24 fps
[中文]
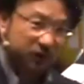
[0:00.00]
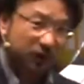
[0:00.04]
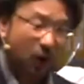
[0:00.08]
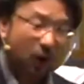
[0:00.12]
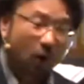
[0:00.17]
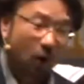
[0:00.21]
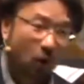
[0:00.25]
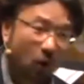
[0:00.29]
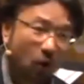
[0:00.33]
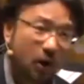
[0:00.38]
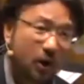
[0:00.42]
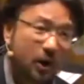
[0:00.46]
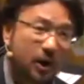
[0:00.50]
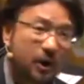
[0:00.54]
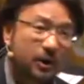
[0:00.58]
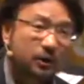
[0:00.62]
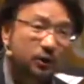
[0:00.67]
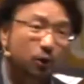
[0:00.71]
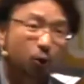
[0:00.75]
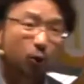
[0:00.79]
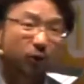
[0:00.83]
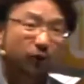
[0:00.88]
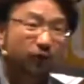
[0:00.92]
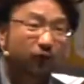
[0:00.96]
候
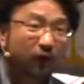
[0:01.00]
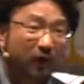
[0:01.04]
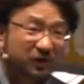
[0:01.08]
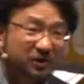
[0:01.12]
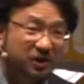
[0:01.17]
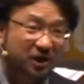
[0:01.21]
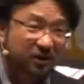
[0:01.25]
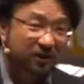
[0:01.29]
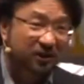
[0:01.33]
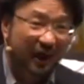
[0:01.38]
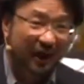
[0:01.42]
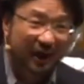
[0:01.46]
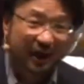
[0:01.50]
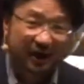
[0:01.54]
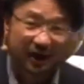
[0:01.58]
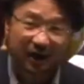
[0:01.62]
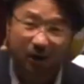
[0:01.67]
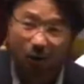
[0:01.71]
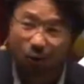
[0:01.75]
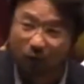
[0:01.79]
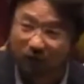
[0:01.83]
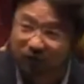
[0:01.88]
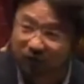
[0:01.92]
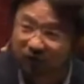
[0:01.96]
你会发现带来一
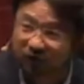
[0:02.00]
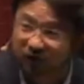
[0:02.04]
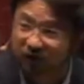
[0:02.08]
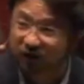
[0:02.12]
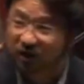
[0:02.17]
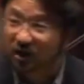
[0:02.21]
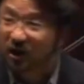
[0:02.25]
个问题：